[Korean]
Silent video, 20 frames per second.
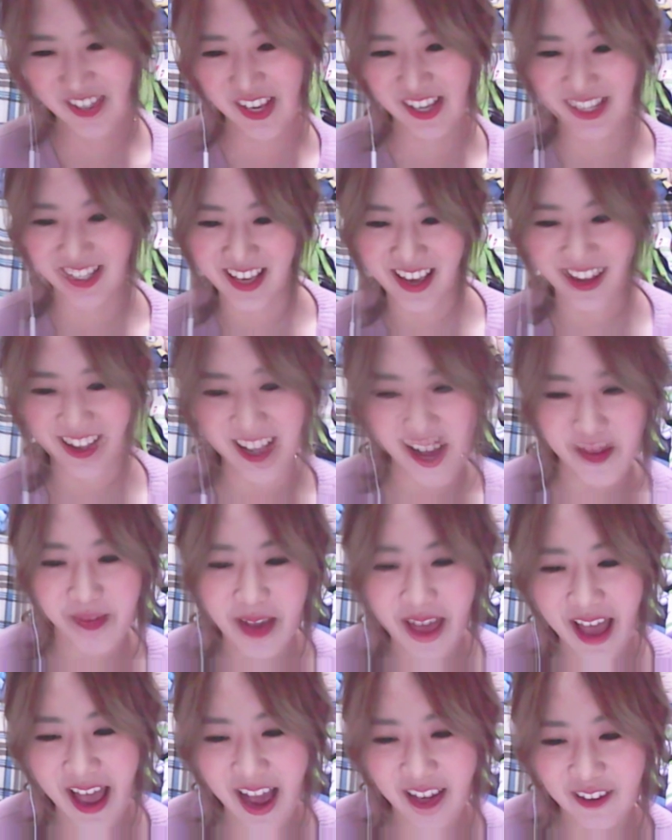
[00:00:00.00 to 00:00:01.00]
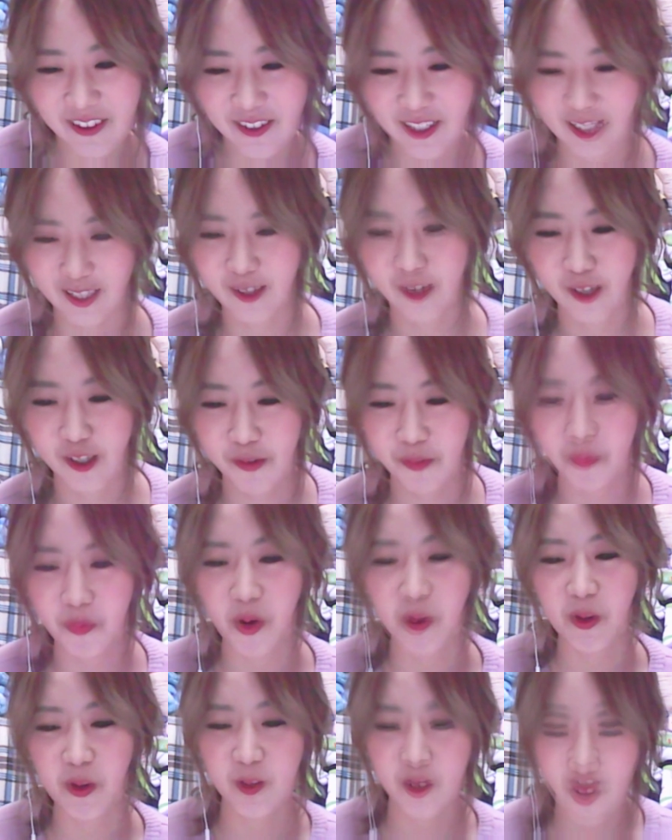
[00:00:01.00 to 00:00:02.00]
죄책감에 하루에 수십
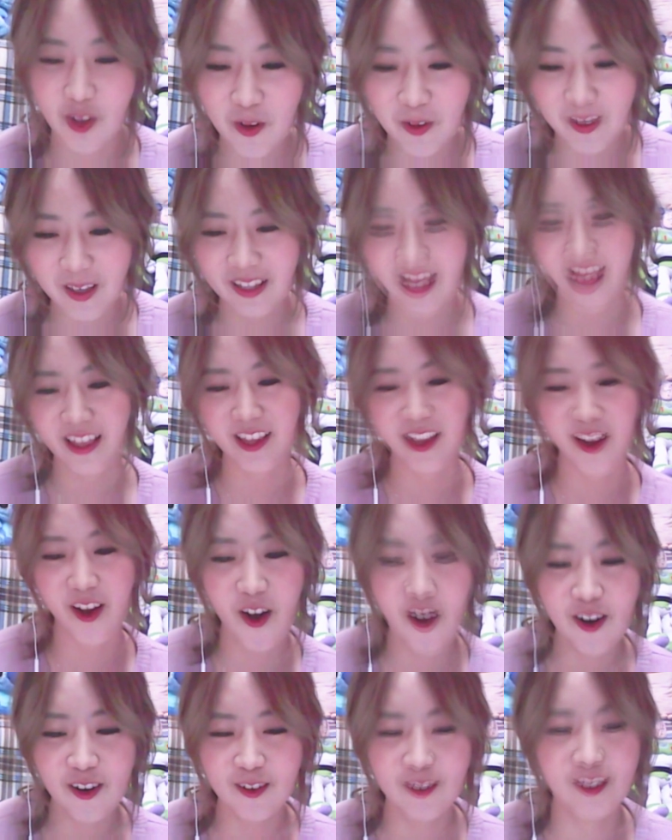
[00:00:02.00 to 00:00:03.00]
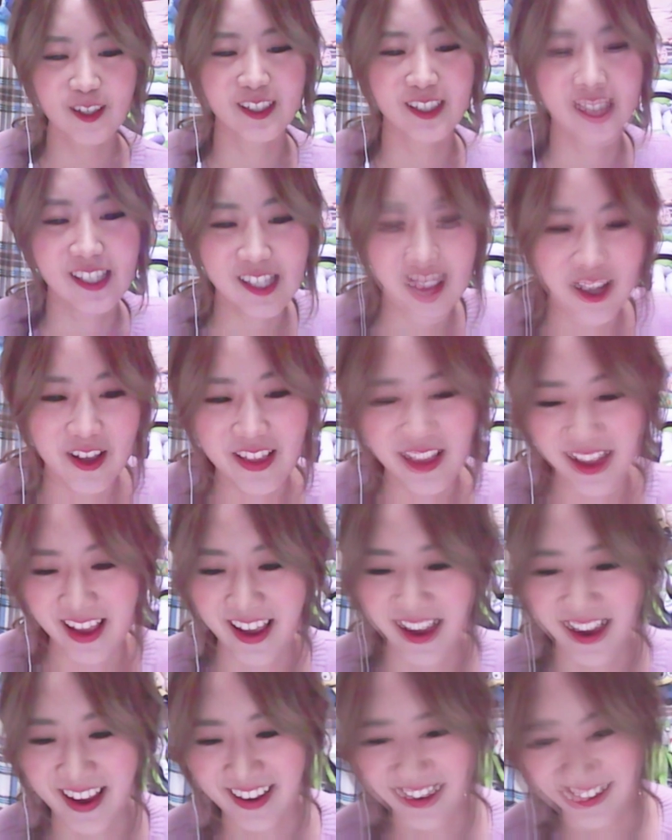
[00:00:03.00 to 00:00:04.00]
번도 넘게 나는 얼굴이
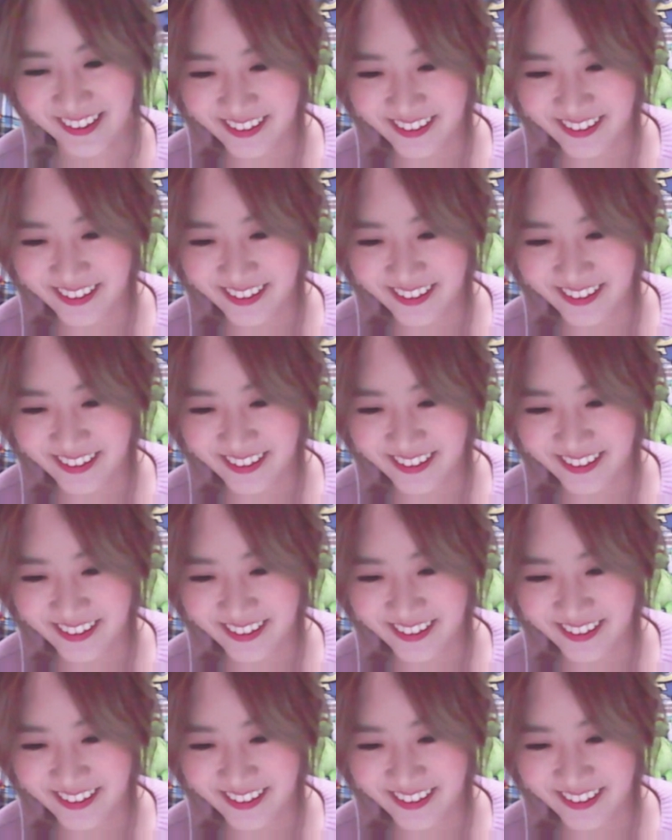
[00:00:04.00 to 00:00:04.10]
씻어내